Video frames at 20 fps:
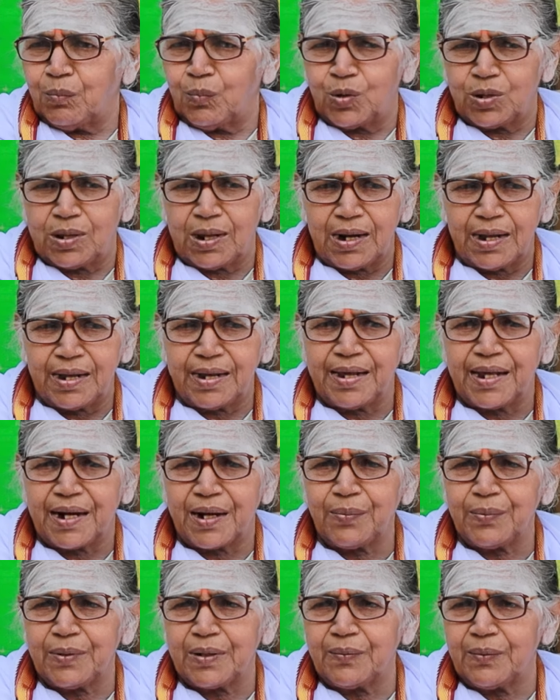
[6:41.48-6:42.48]
முதல்ல
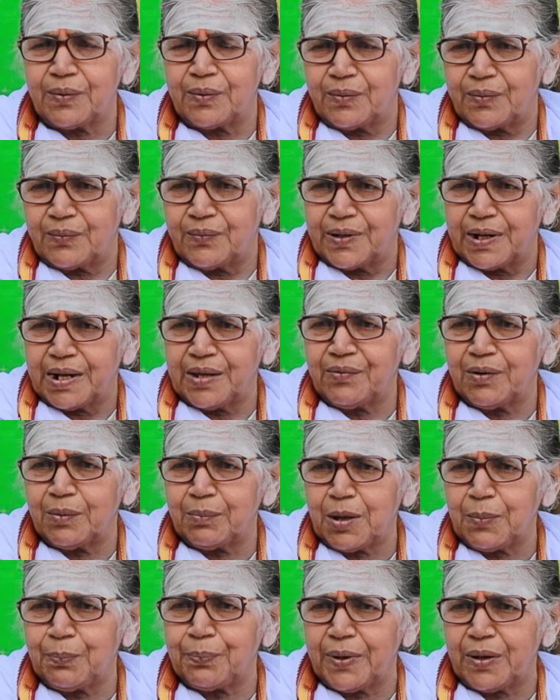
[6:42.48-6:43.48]
இறைவன்
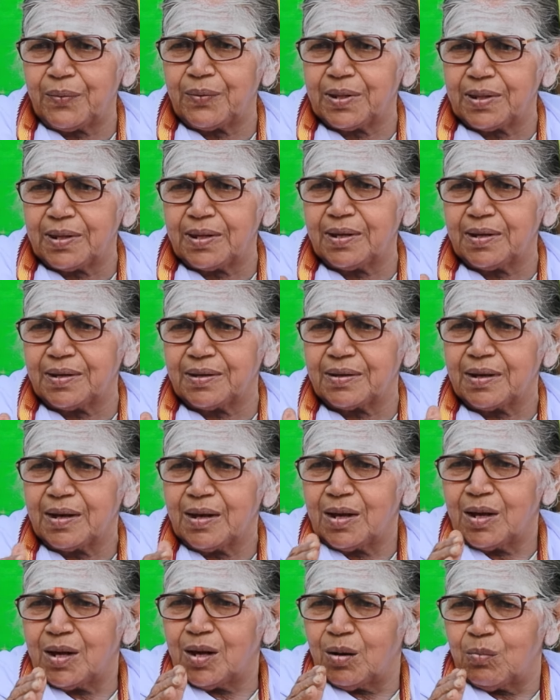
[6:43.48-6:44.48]
வடிவமைப்பே வந்து
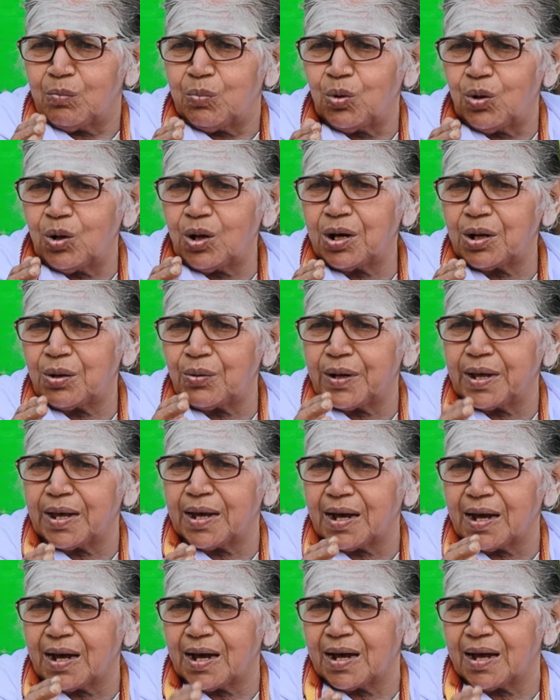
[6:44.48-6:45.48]
போகருடைய
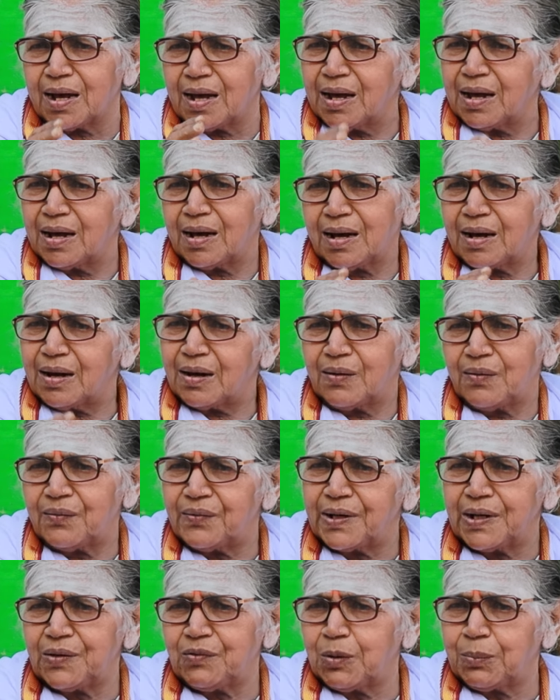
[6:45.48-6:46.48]

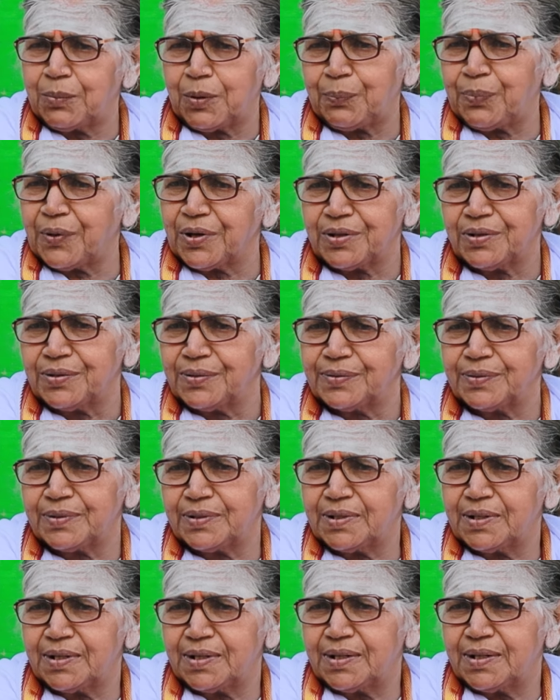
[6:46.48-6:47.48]
வடிவமைப்பு அது
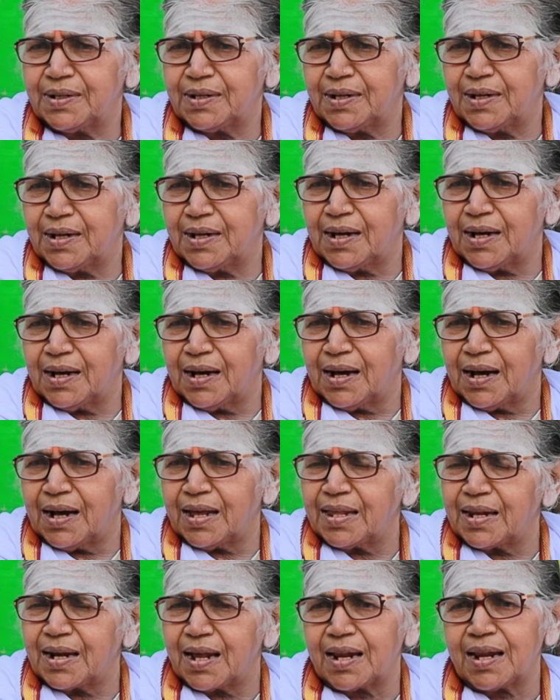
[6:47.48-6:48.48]

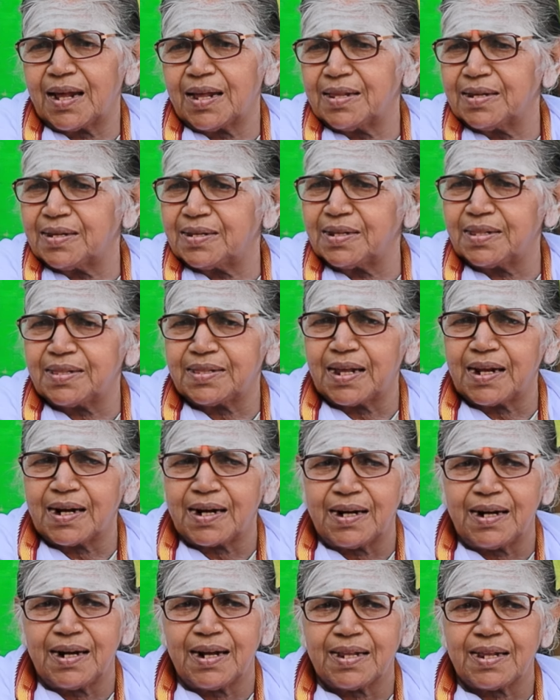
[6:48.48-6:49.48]
அதனால் அது
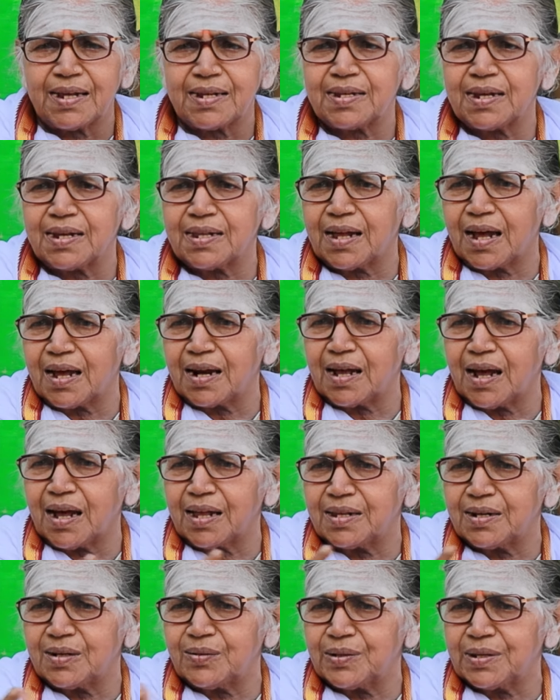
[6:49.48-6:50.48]
சித்தர்கள் எதை செய்தாலும்
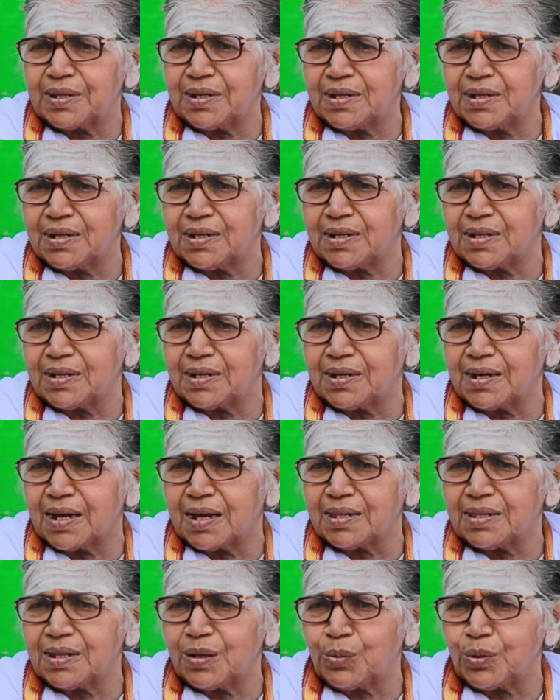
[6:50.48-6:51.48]
அதுக்கு வந்து
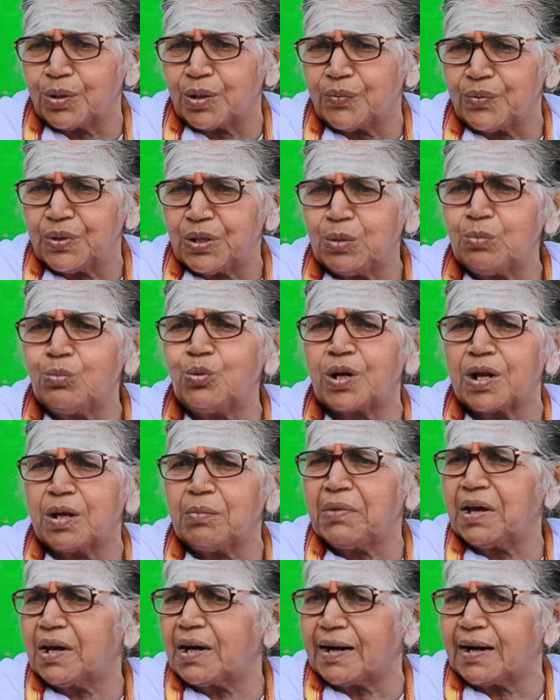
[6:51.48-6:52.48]
எந்த ஒரு விதிமுறையுமே